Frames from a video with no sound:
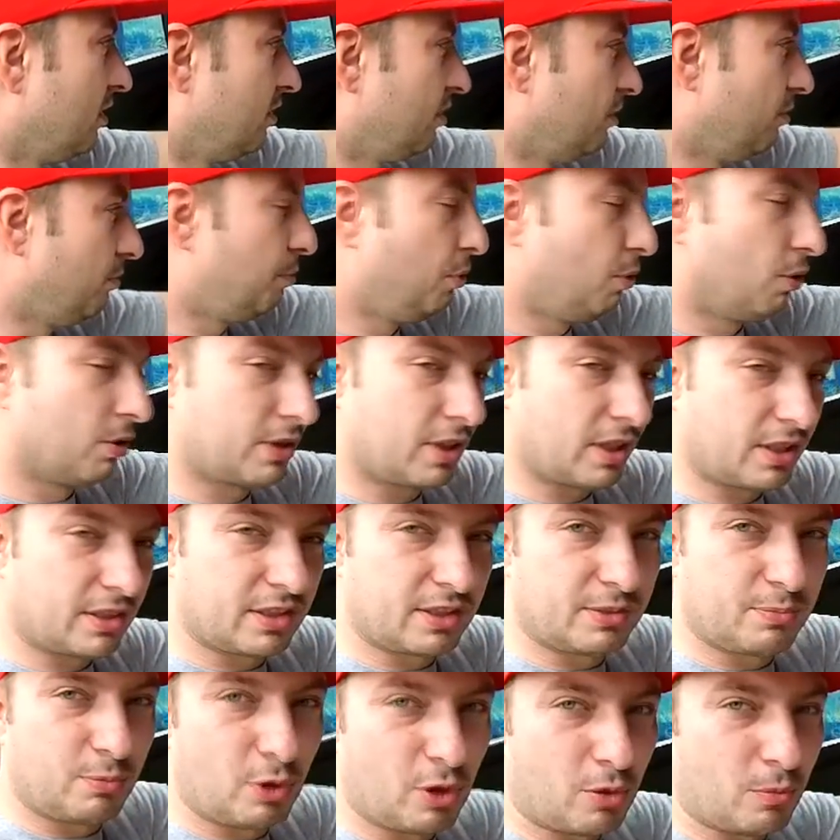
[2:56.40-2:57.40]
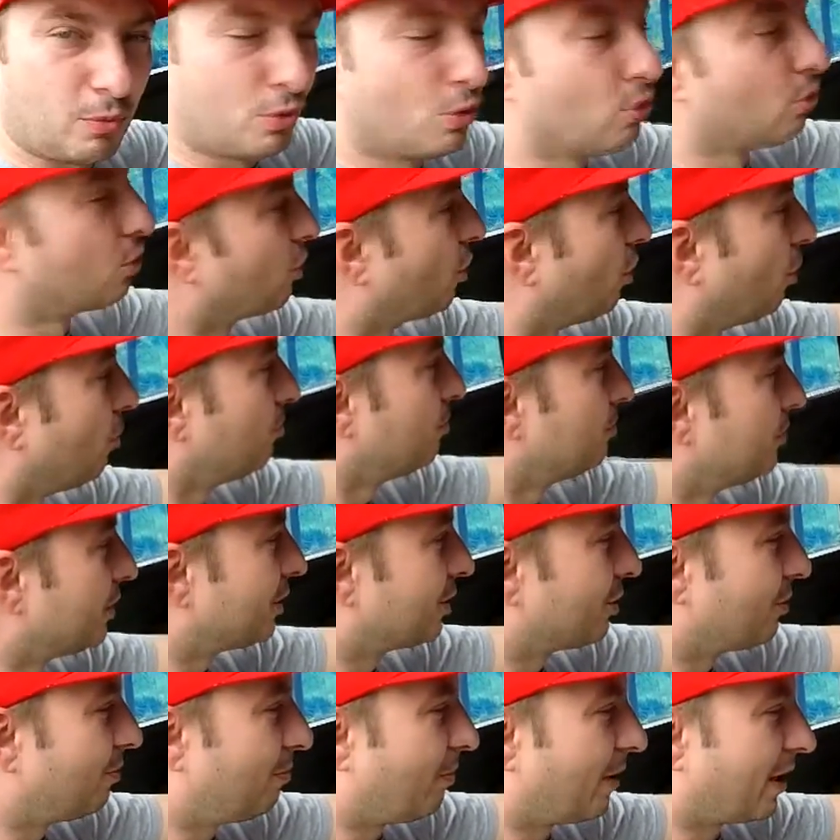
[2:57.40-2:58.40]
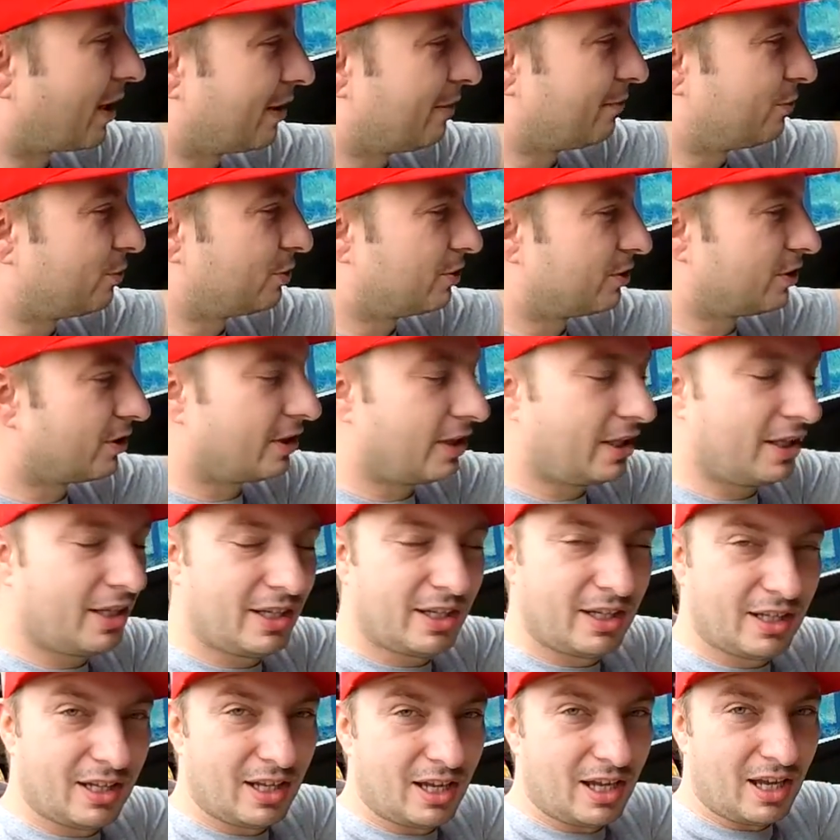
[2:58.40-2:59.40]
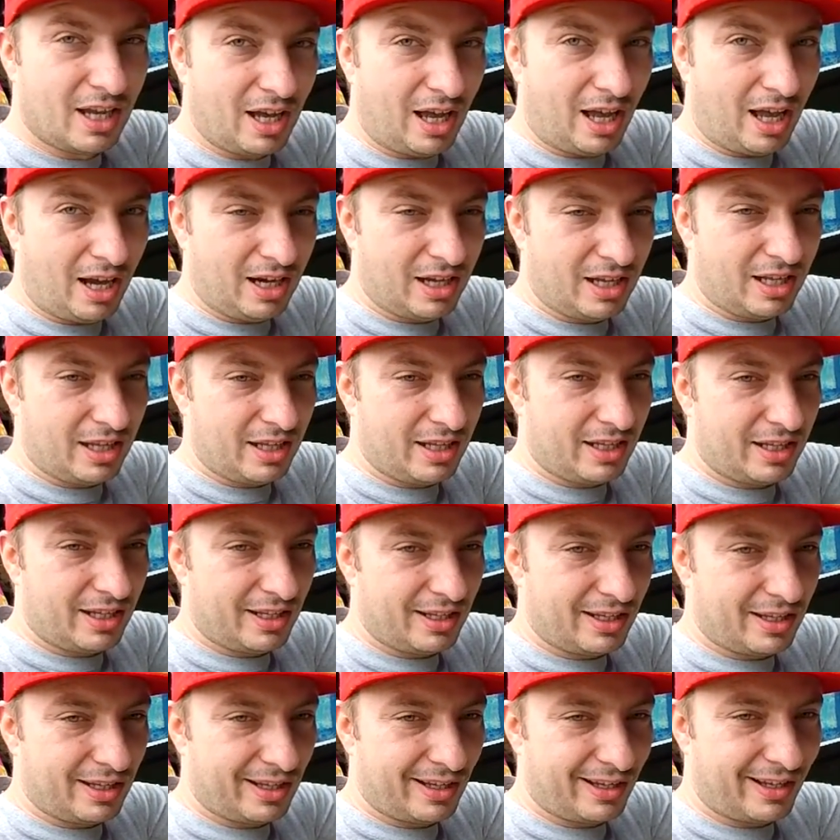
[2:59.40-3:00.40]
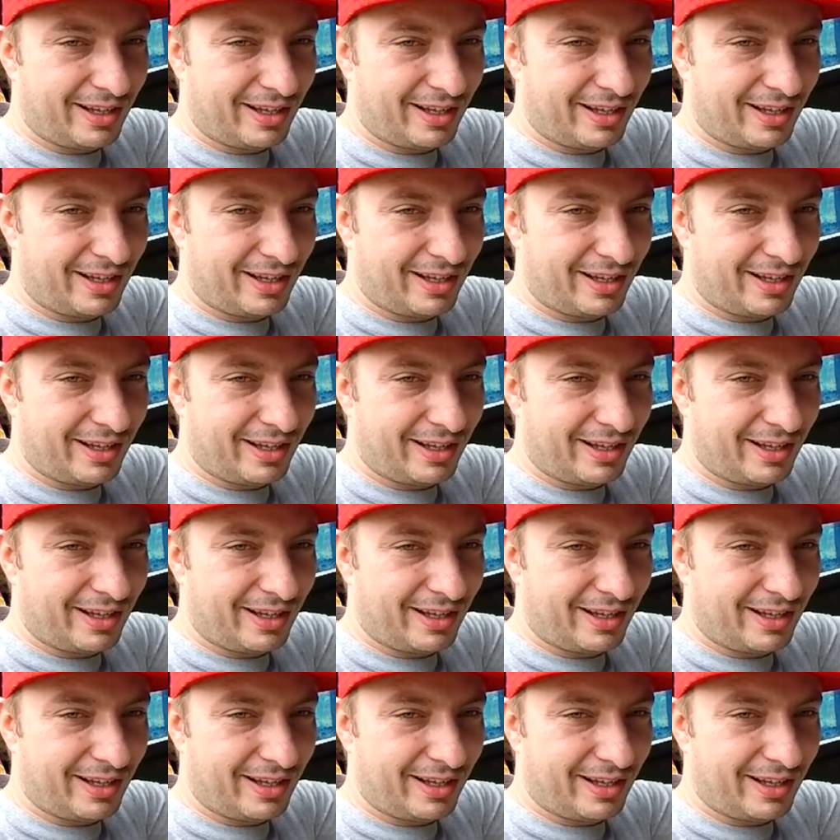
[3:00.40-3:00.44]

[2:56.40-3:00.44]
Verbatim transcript: No było tak ze sporą górką na tą pakę wrzucone, ale...